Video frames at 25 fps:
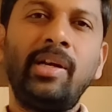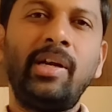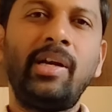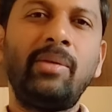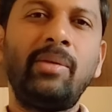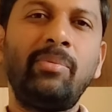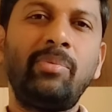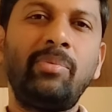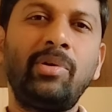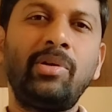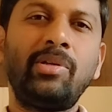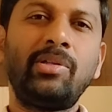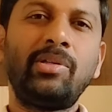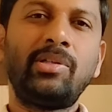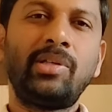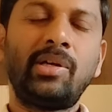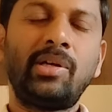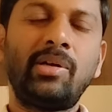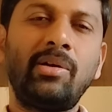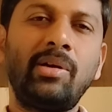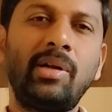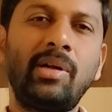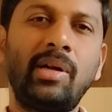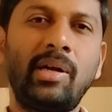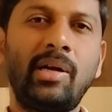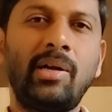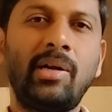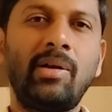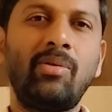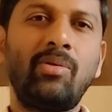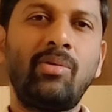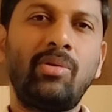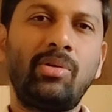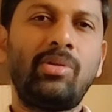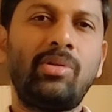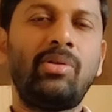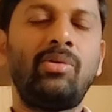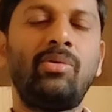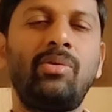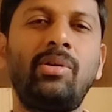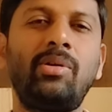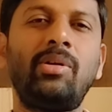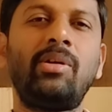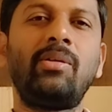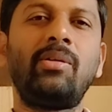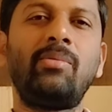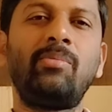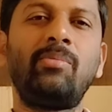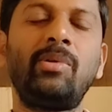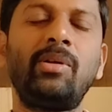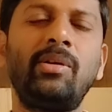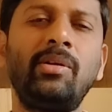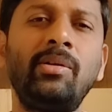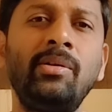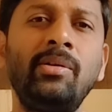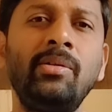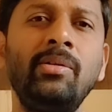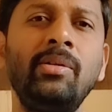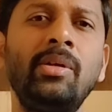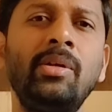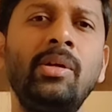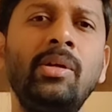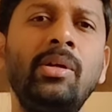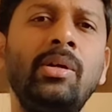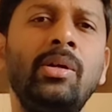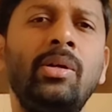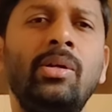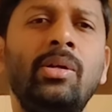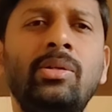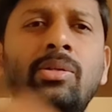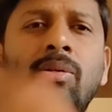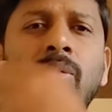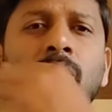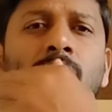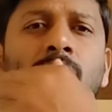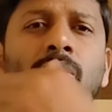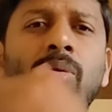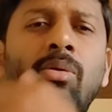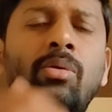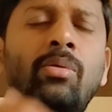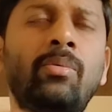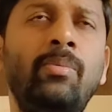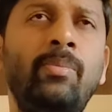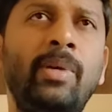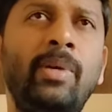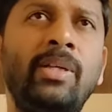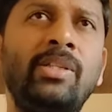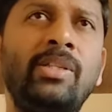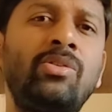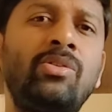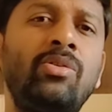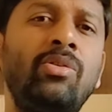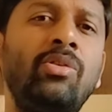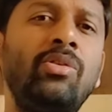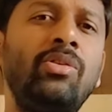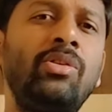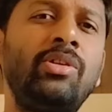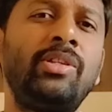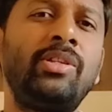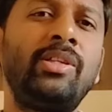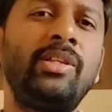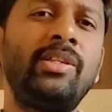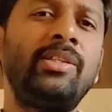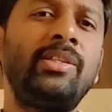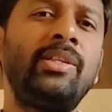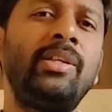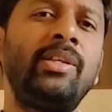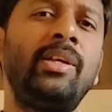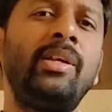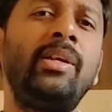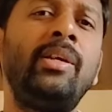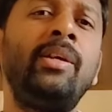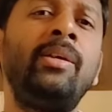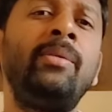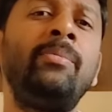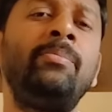ఎండిపోయిన చెట్లను కట్టెలు కొడుతూ ఉంటాడు అనమాట సో ఫస్ట్ రోజు వచ్చేసి